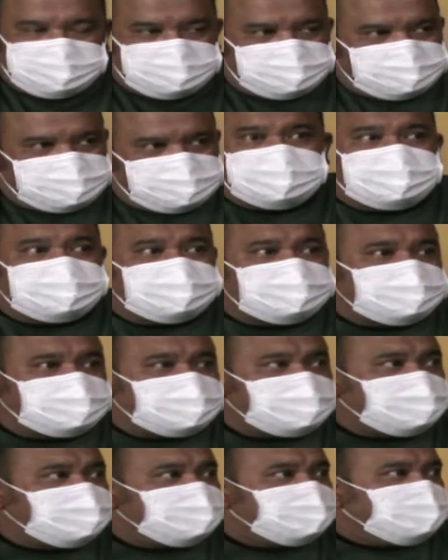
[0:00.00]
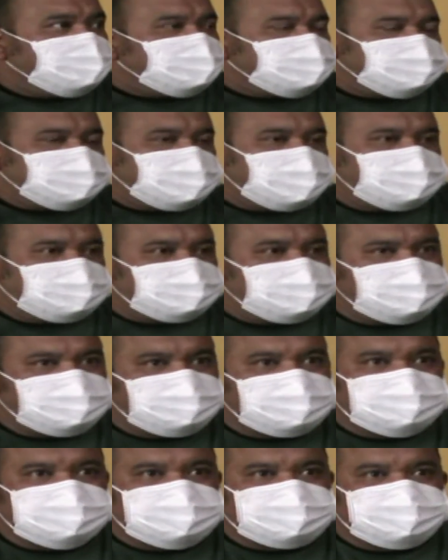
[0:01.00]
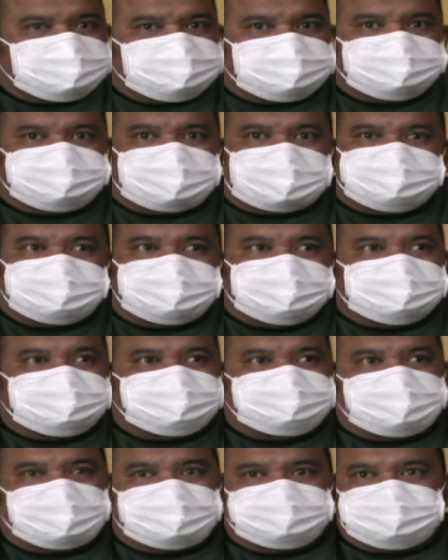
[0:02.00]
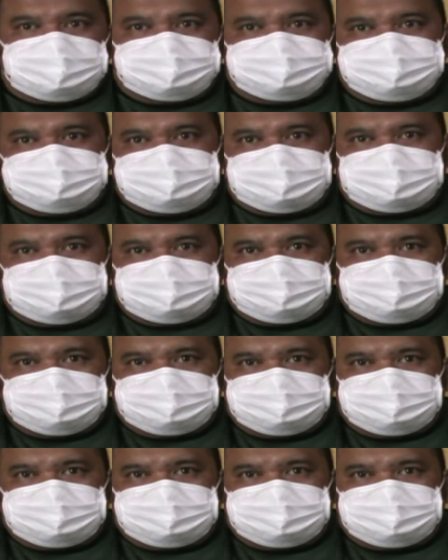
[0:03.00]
Nah, karena kita tergantung distribusi vaksin dari pihak provinsi.